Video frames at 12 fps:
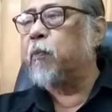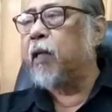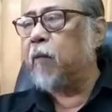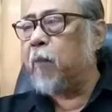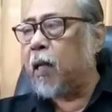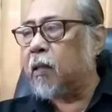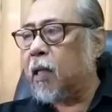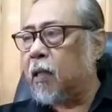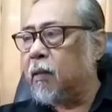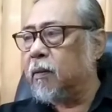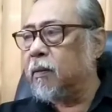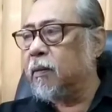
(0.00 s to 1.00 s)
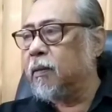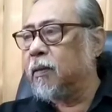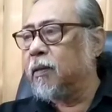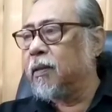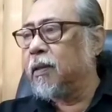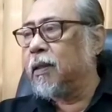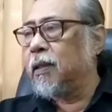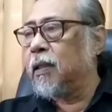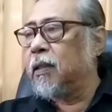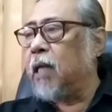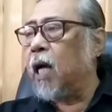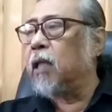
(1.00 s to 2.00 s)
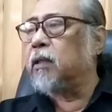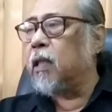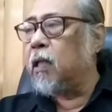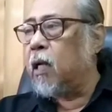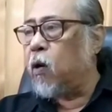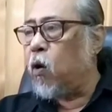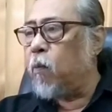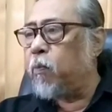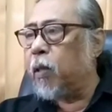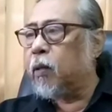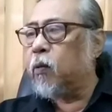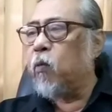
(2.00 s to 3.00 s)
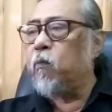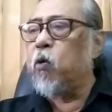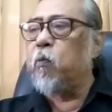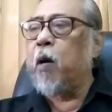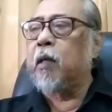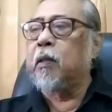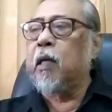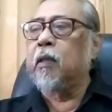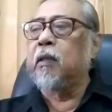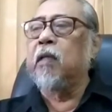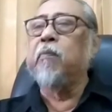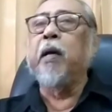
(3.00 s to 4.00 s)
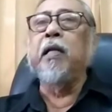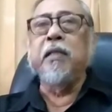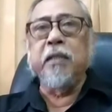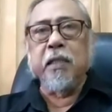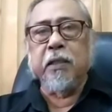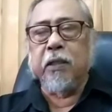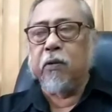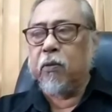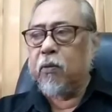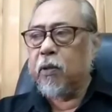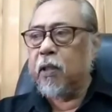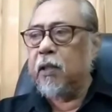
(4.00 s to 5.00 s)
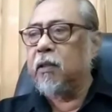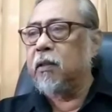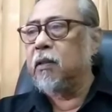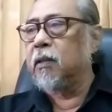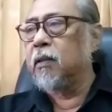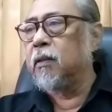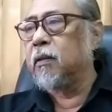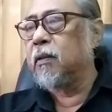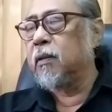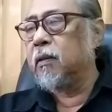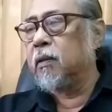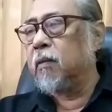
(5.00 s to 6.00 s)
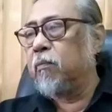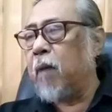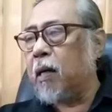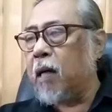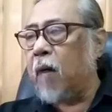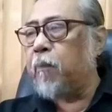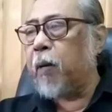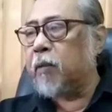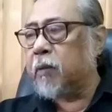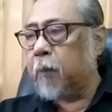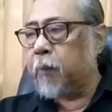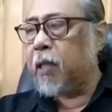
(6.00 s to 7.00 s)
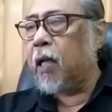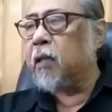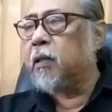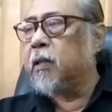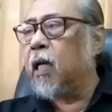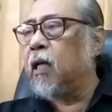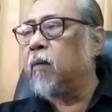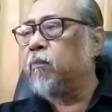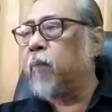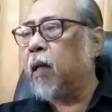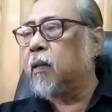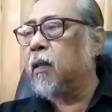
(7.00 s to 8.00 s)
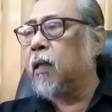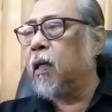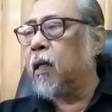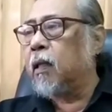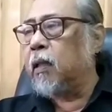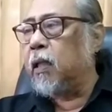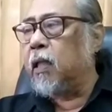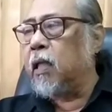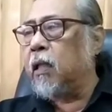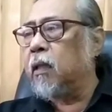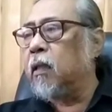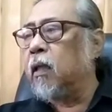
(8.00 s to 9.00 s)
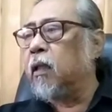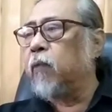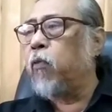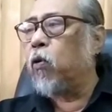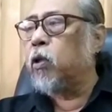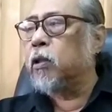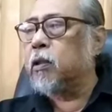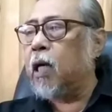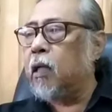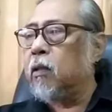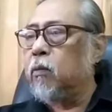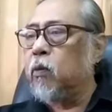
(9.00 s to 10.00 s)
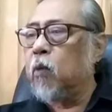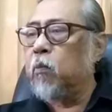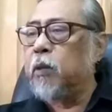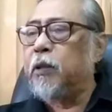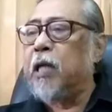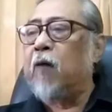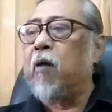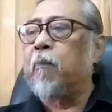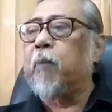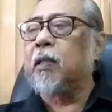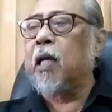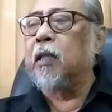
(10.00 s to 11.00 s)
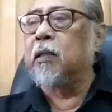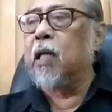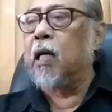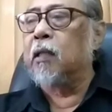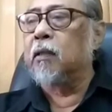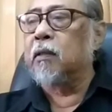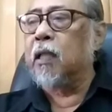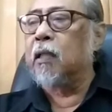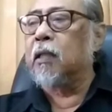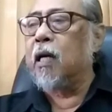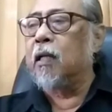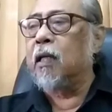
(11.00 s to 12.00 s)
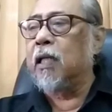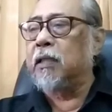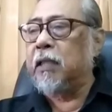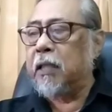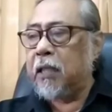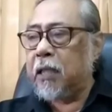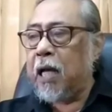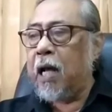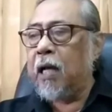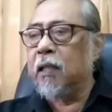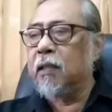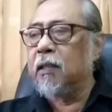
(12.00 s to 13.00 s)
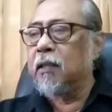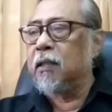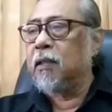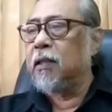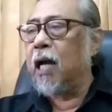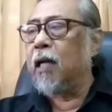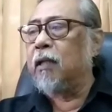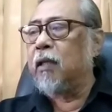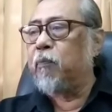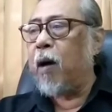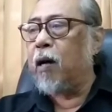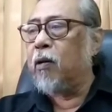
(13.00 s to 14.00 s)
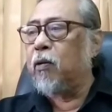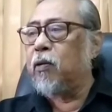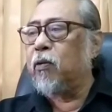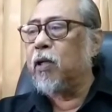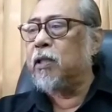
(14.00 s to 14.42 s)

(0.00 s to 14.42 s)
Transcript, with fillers: penikmatan yang cenderung bertumpu pada dimensi psikologis maka perspektif kajian ini difokuskan untuk menjawab pertanyaan tentang estetika yang dibangun oleh